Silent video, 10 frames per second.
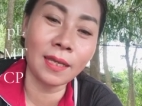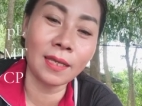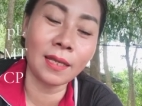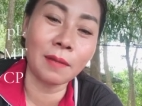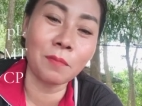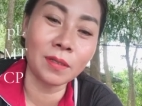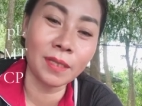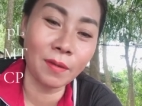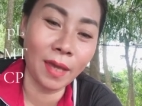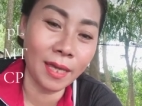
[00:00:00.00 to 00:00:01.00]
với lại một đứa
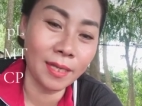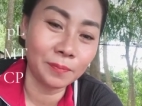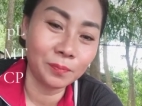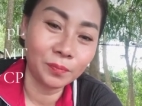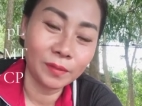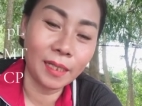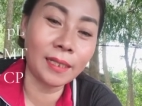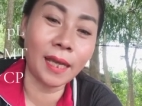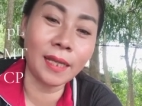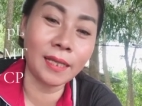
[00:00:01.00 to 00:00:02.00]
cháu gái
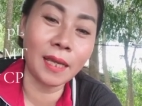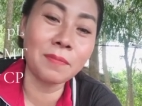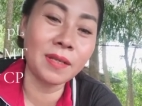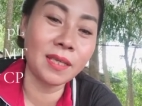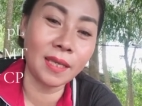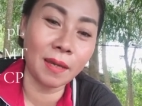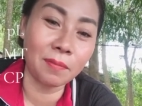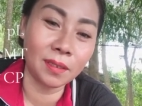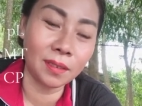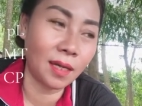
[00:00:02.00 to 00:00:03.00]
hiện tại thì em đi dị
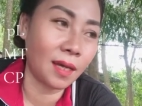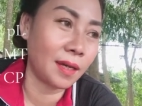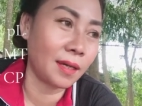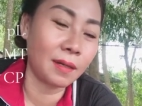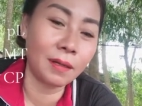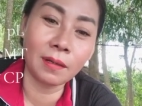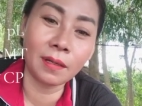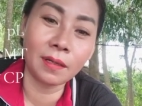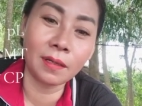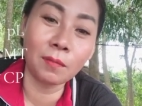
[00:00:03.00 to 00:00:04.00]
chồng được
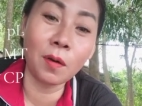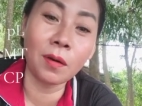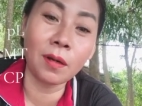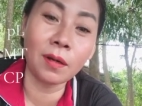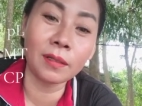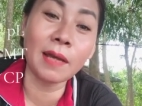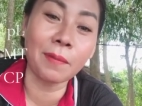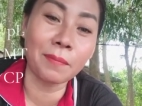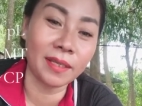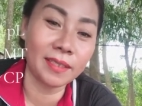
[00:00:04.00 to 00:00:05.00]
bốn sáu
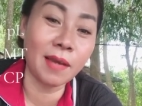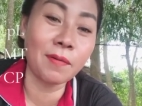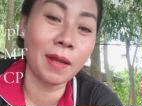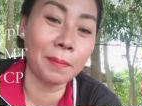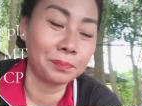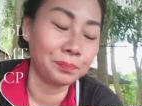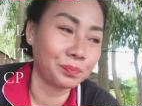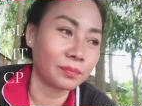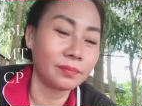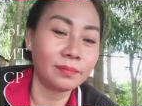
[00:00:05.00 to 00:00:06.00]
năm rồi sáu năm
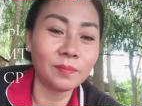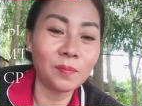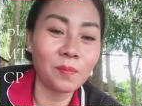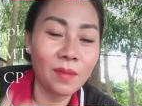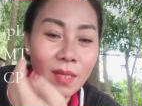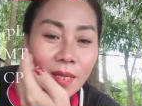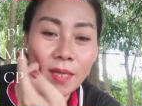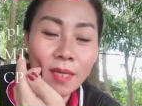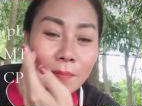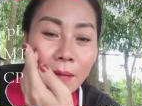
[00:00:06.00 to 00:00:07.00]

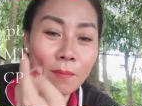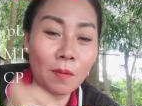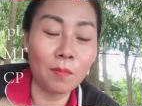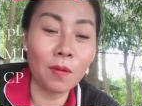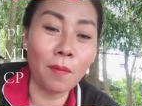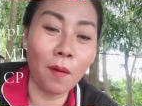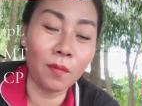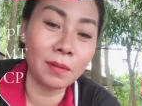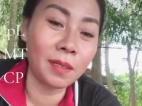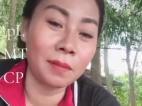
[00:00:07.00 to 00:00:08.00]
nhưng mà em cũng có bồ
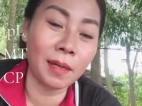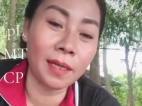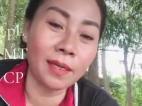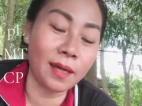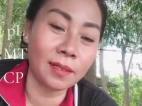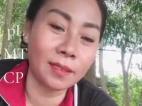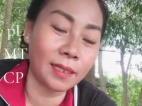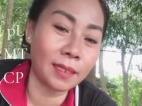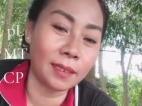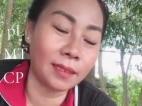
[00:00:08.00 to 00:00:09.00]
nữa nhưng mà giờ
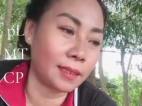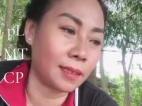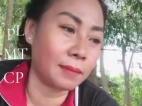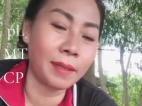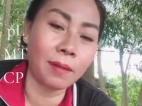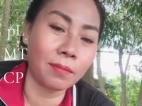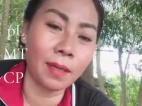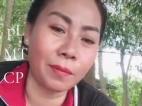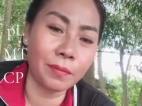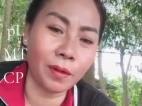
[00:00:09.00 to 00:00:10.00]
chắc mấy ông đó
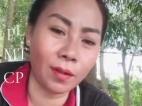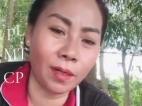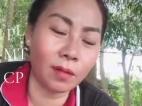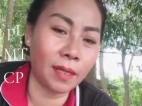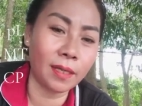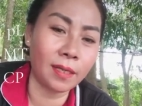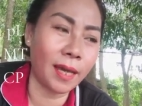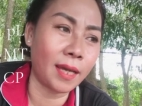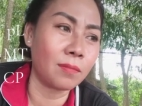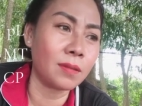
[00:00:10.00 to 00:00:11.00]
em không chọn đâu tại vì
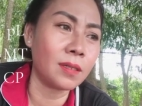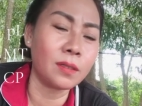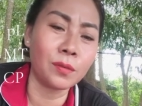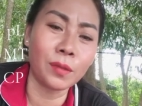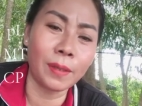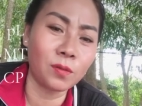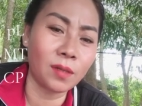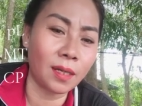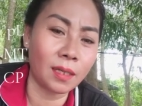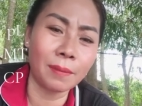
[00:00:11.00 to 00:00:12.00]
ai cũng hứa nuôi em suốt
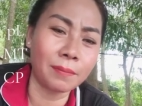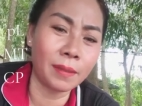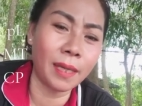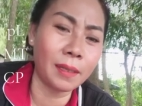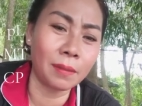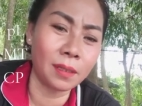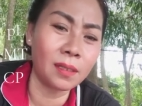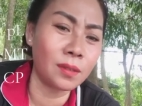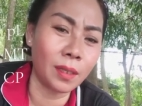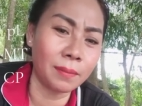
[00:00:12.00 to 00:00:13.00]
đời không em ghét bị
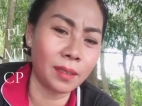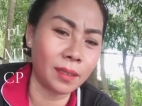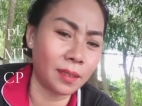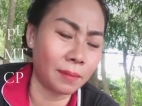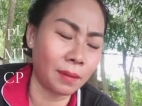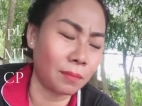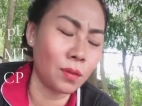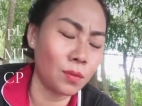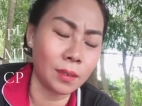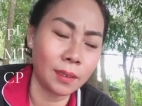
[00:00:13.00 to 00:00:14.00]
được nuôi lắm nên em không
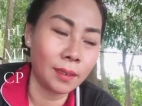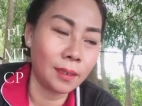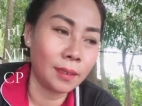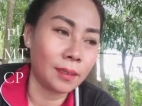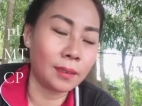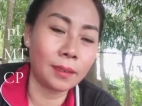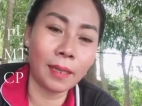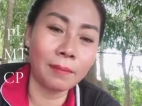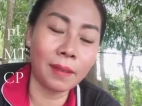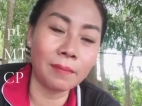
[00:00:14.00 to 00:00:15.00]
muốn
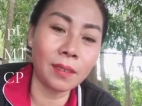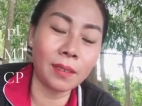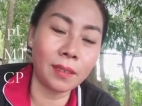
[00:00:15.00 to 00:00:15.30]
em em thích